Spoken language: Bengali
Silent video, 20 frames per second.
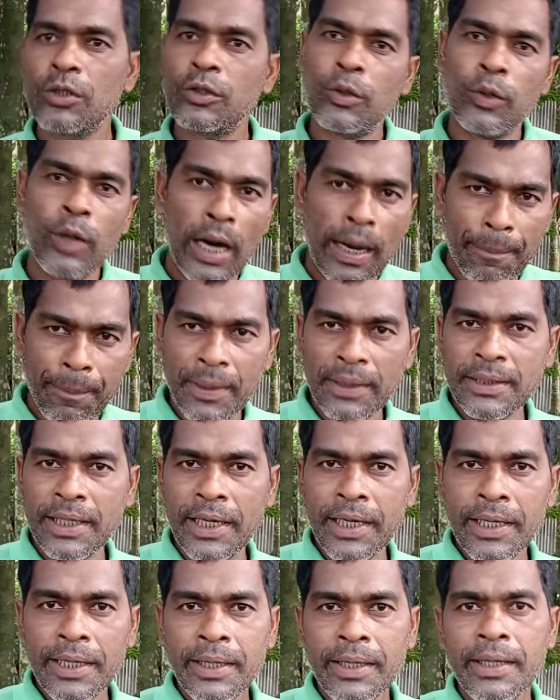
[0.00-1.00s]
তো
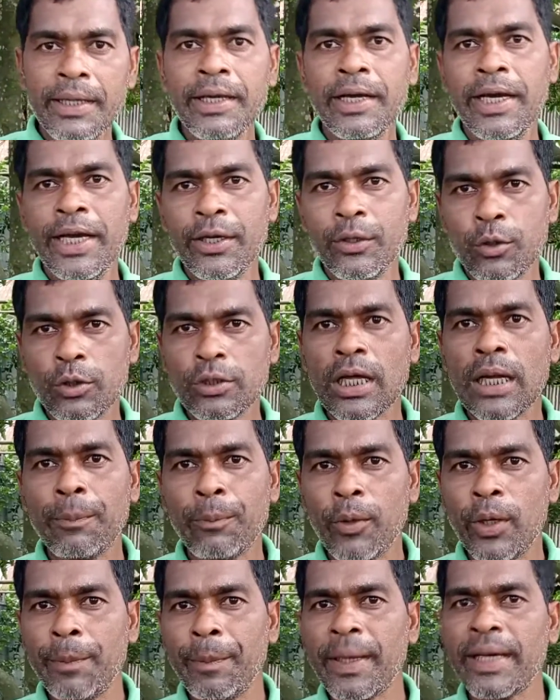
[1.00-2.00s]
আপনাদের এই কথার
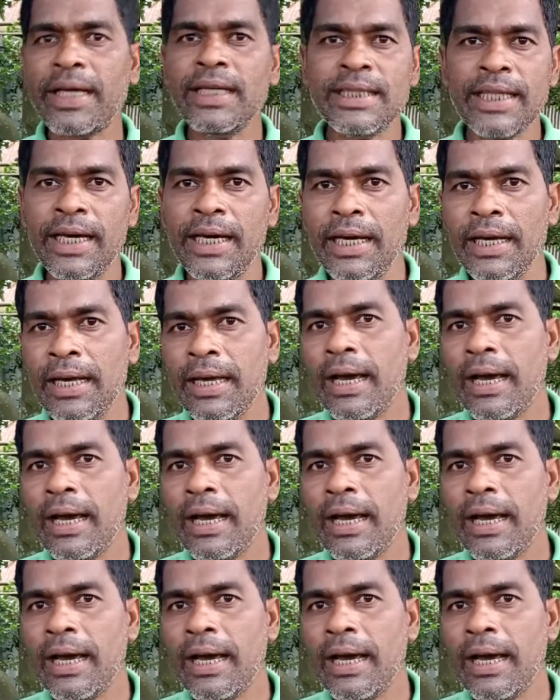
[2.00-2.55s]
পরিপ্রেক্ষিতে